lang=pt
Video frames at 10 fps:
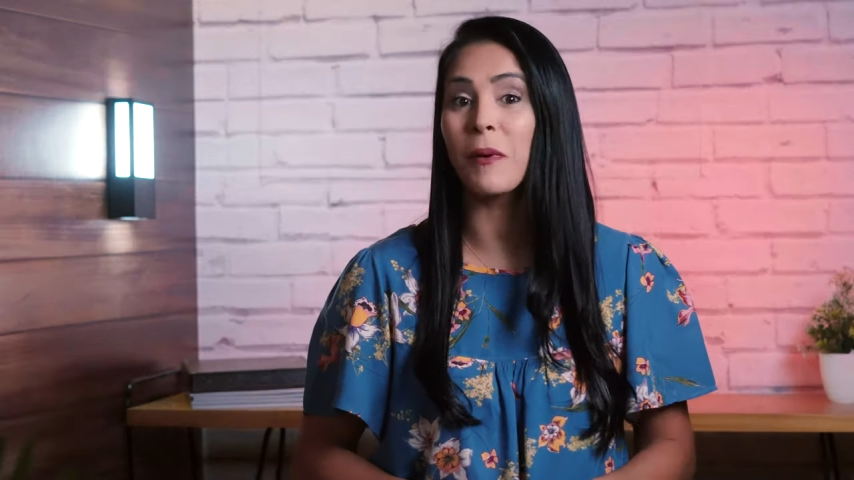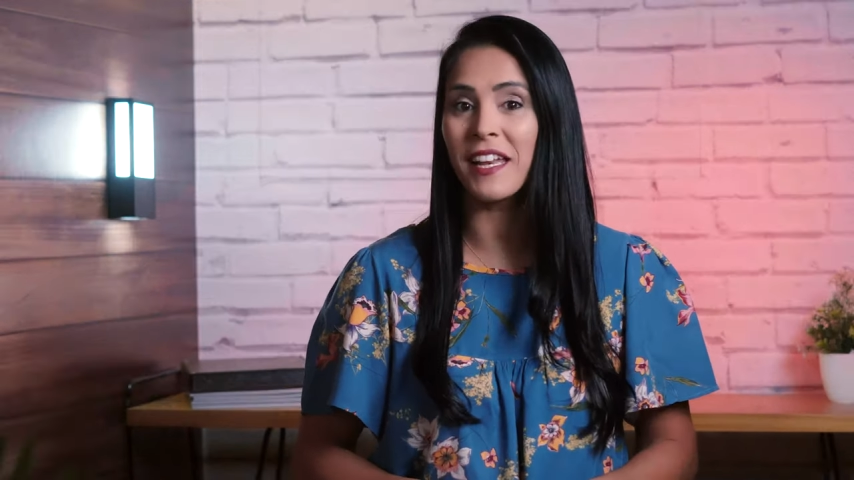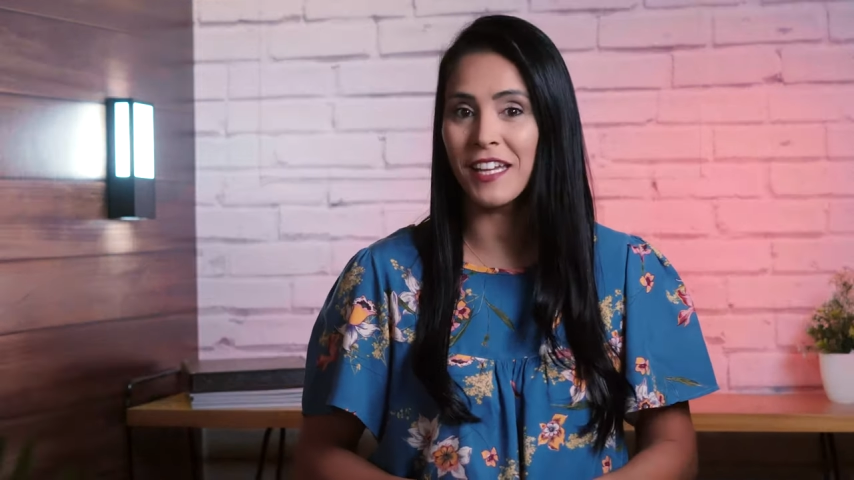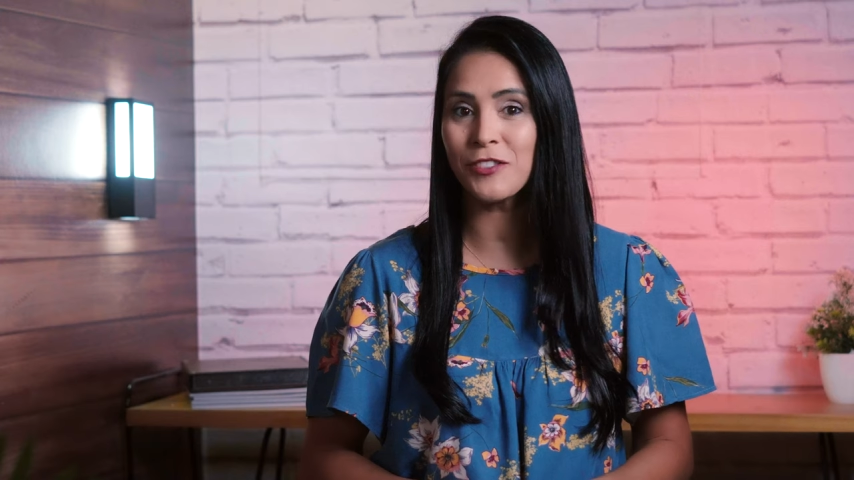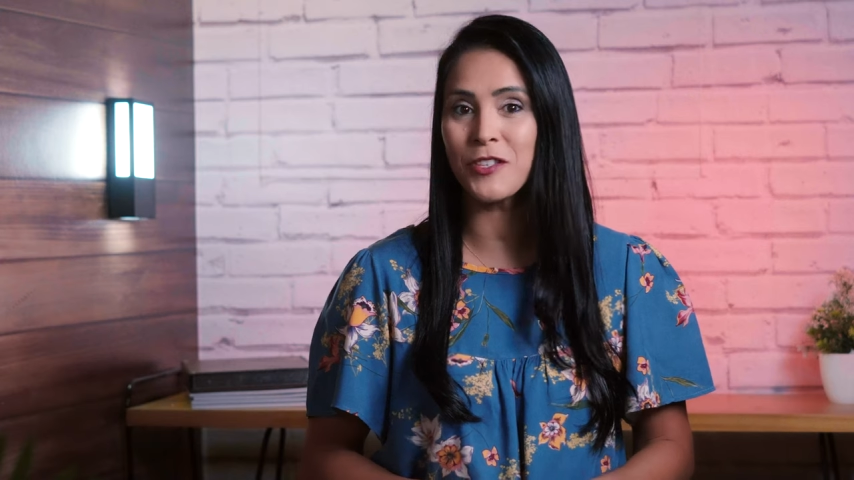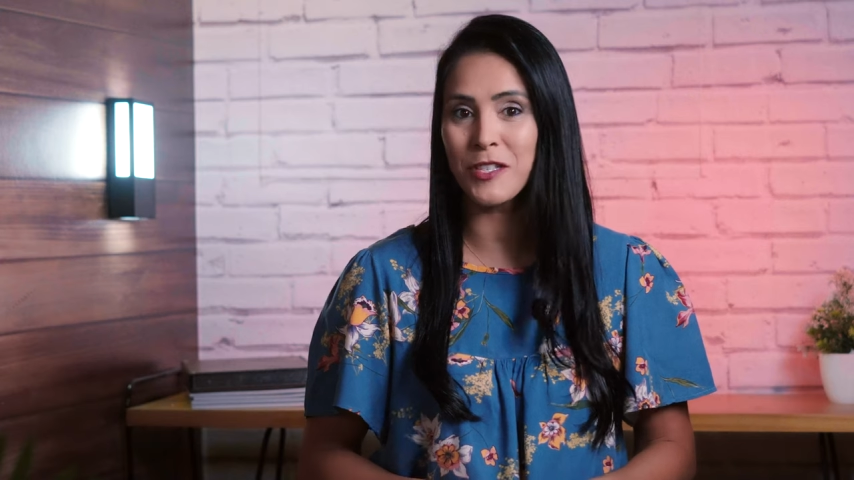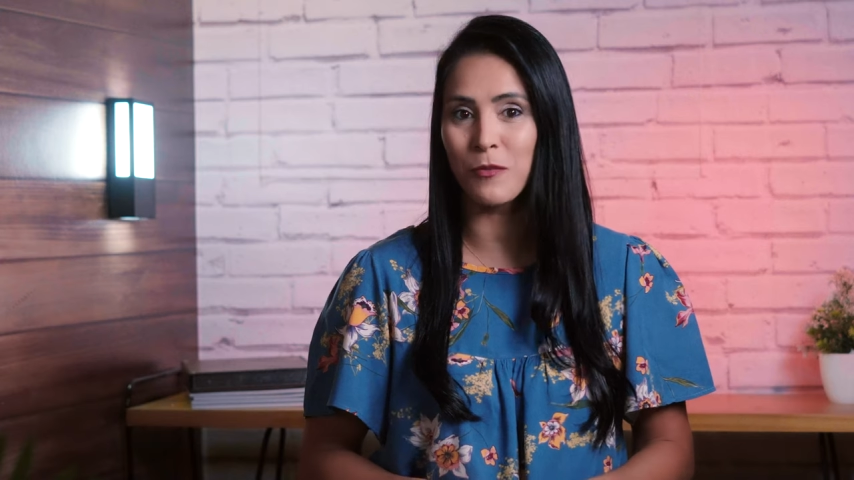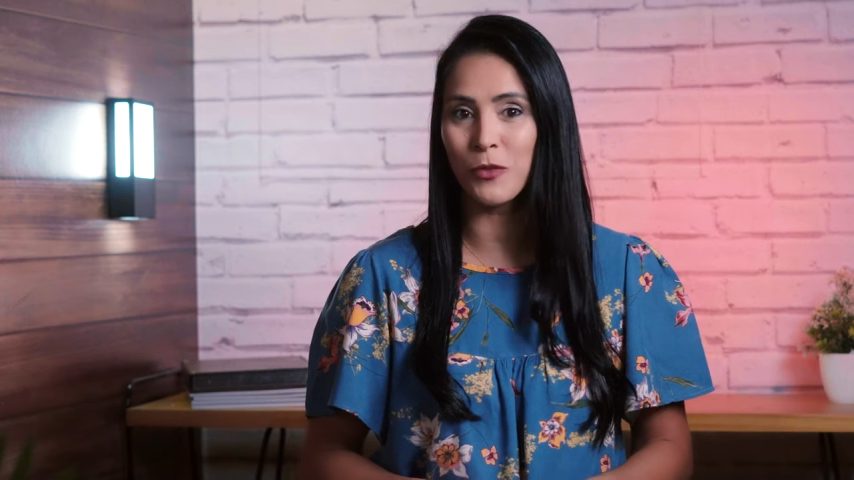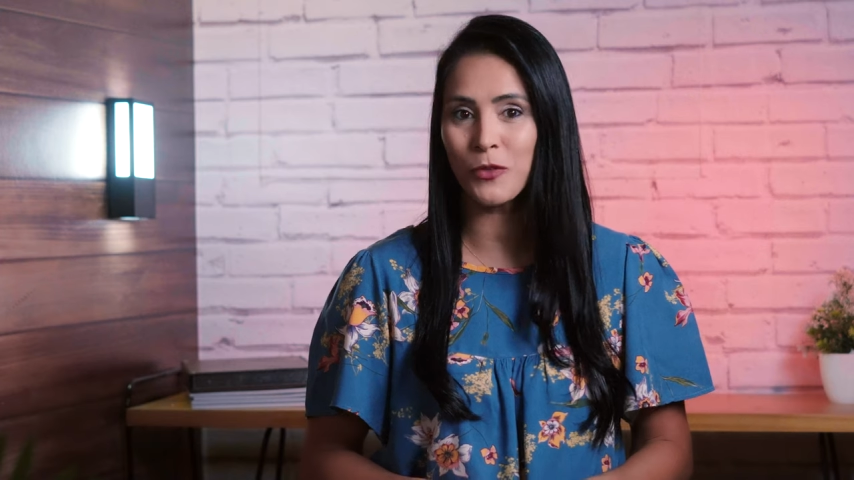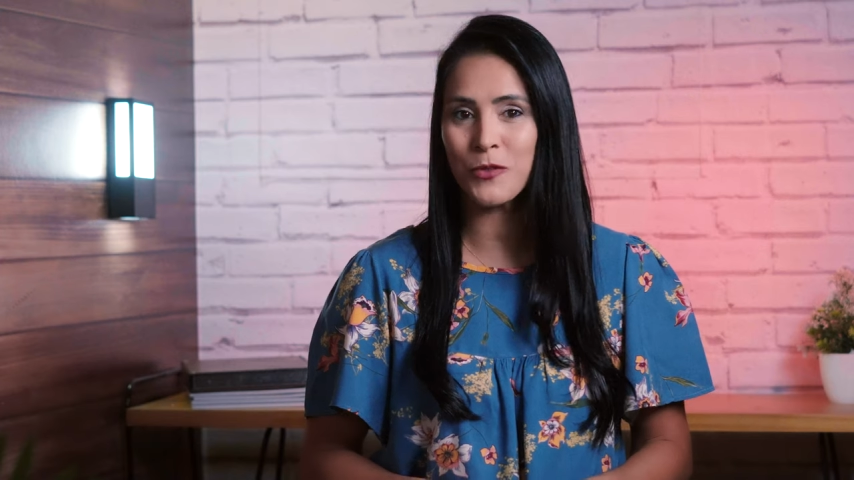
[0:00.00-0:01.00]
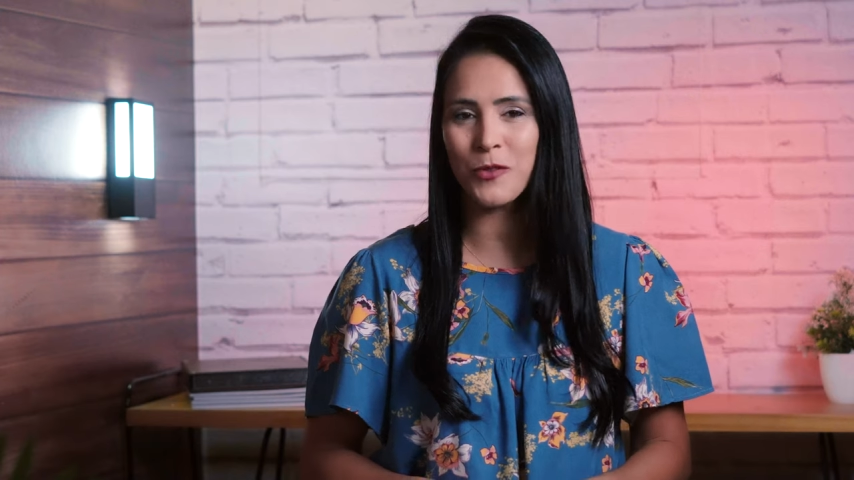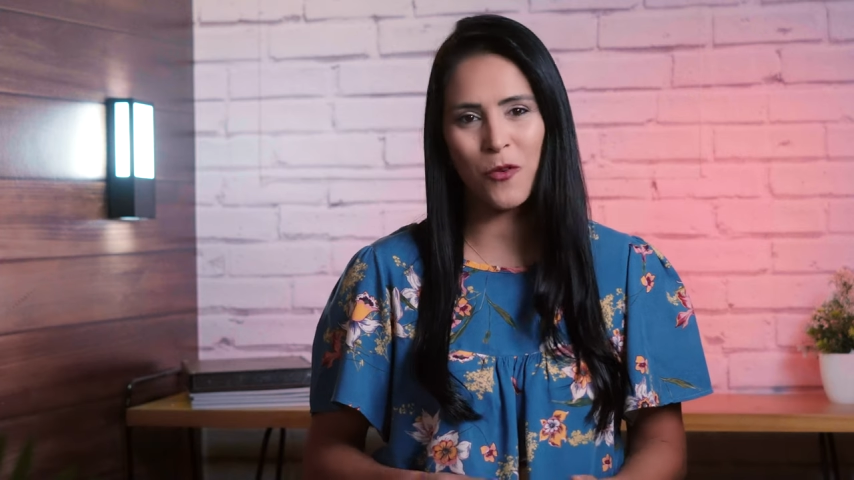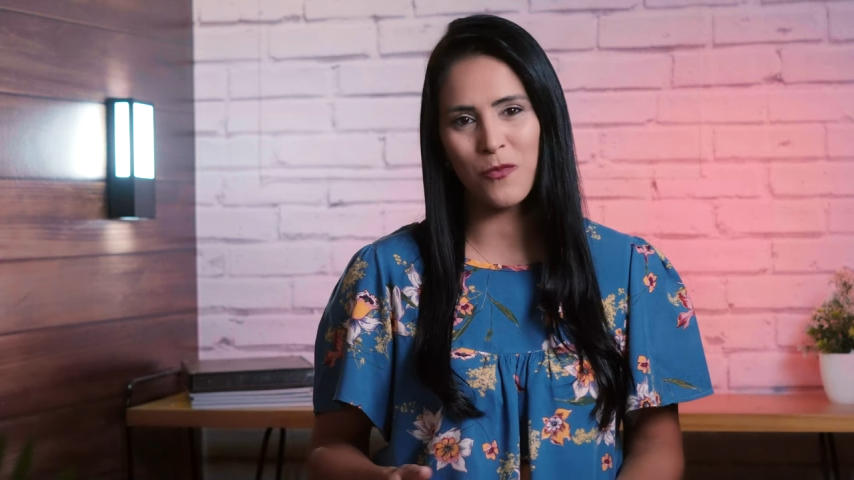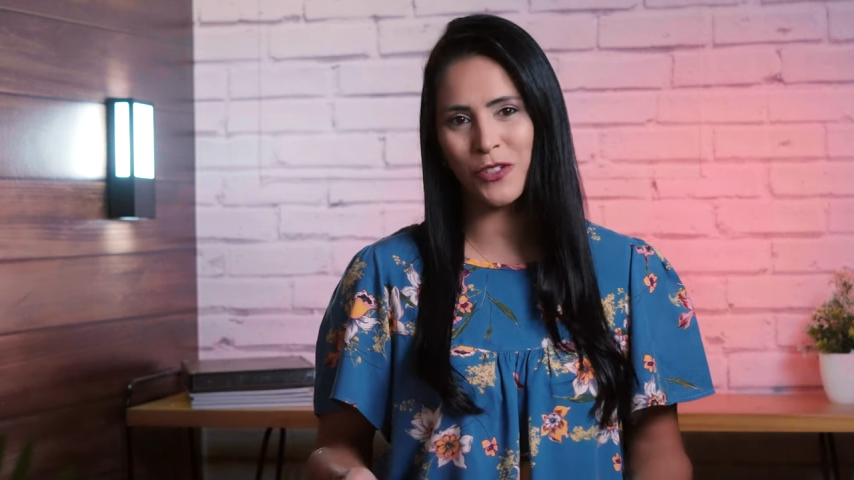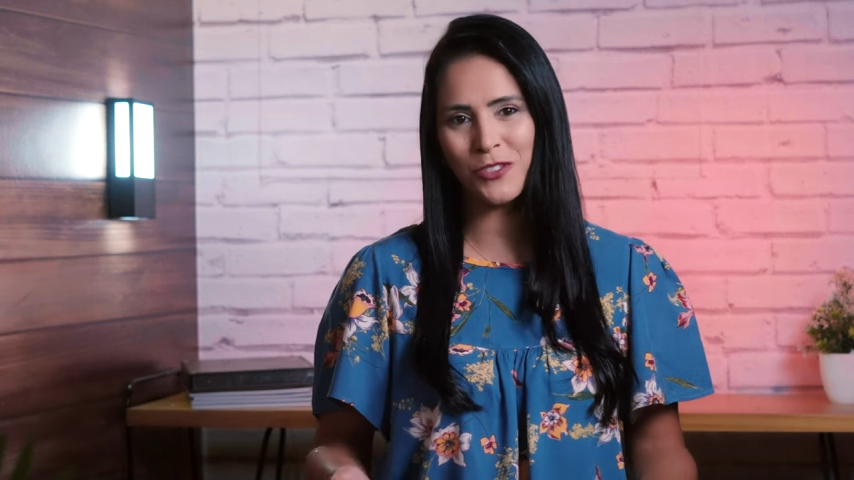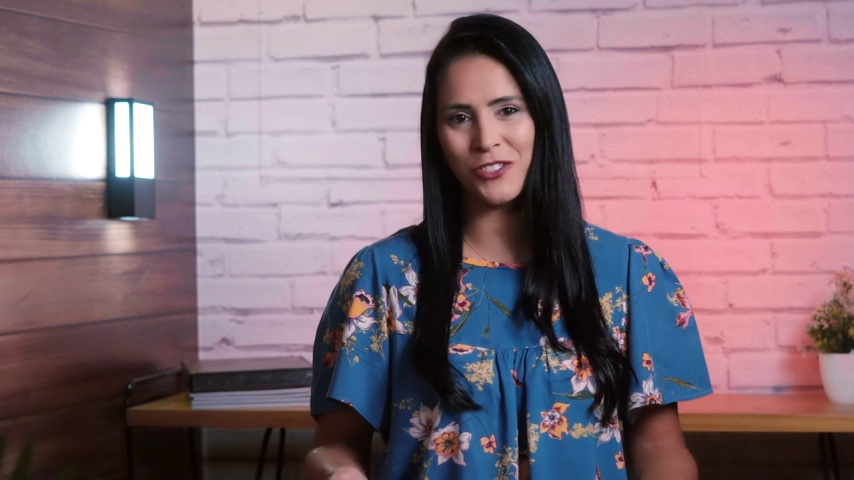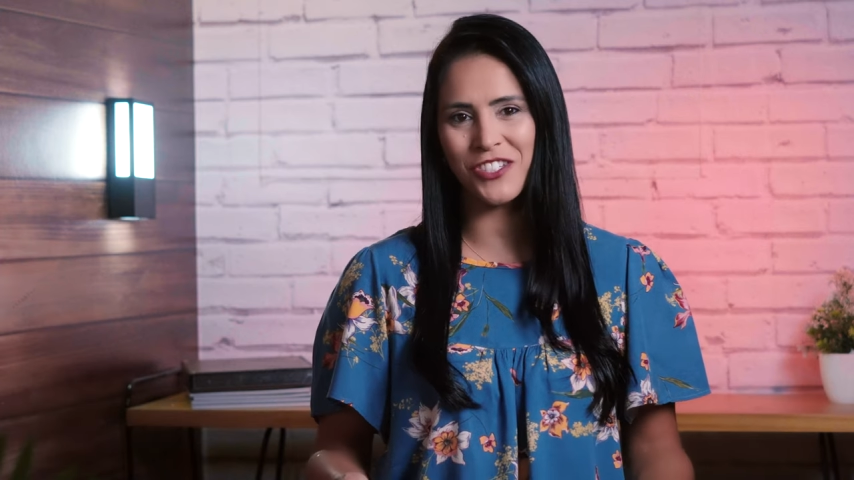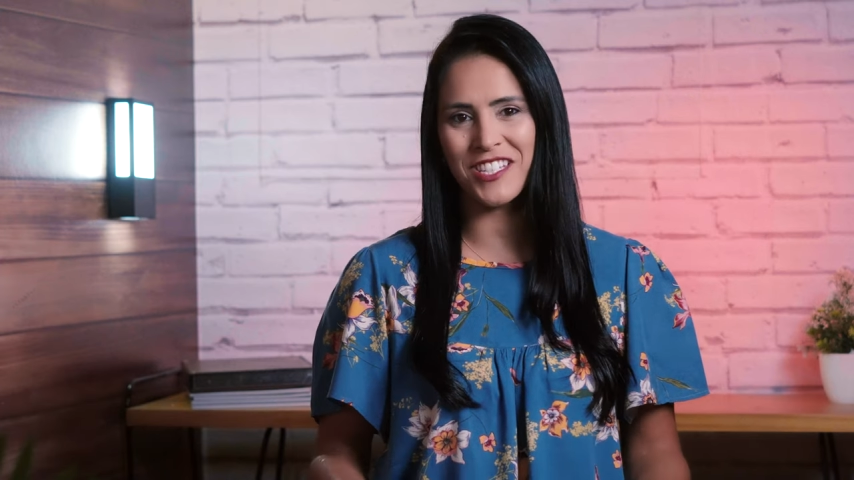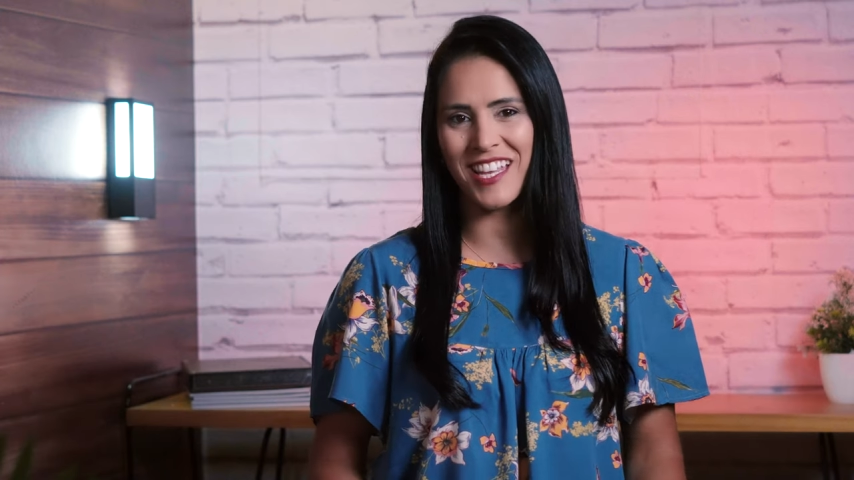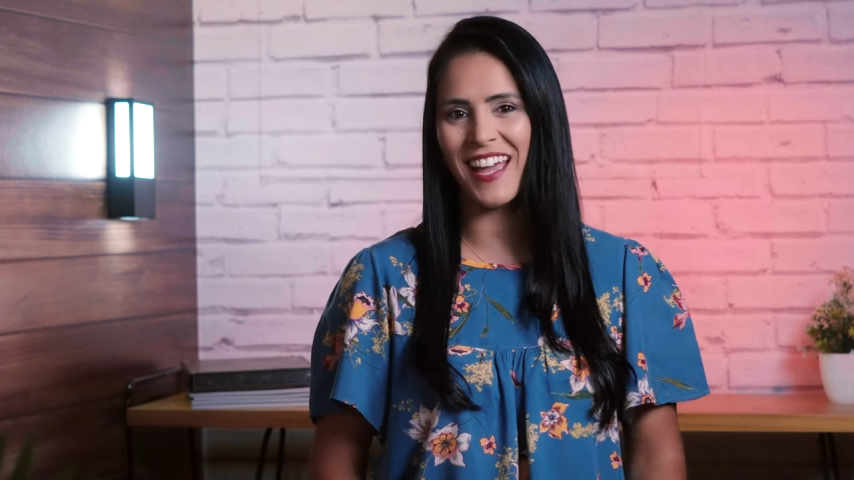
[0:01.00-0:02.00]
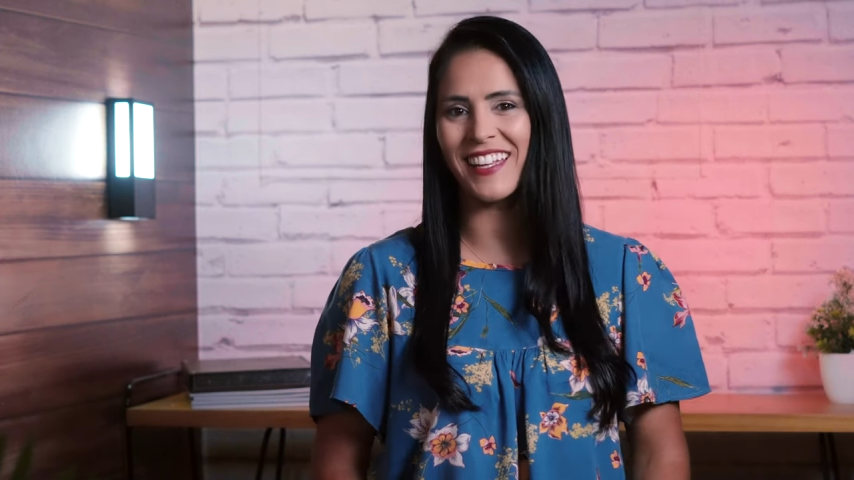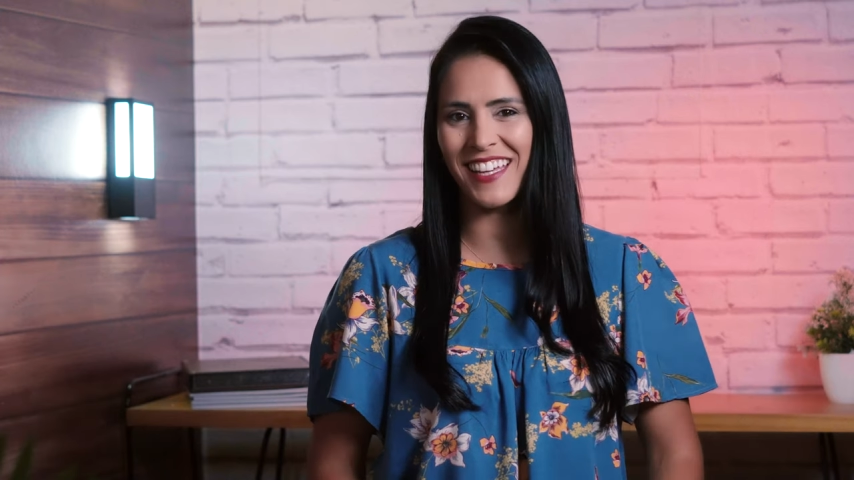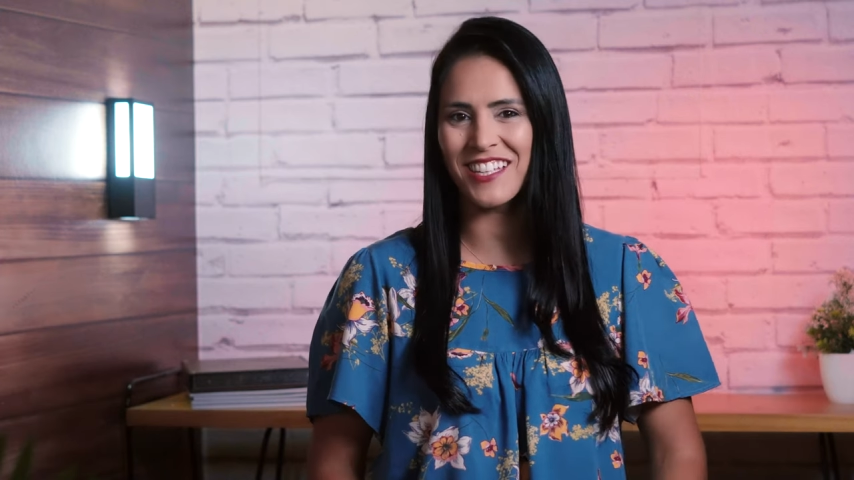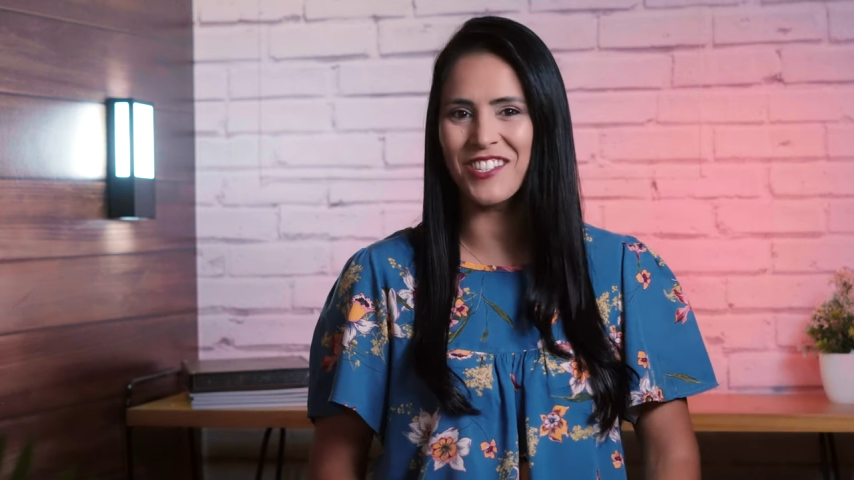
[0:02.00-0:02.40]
paredes e muros com muito design e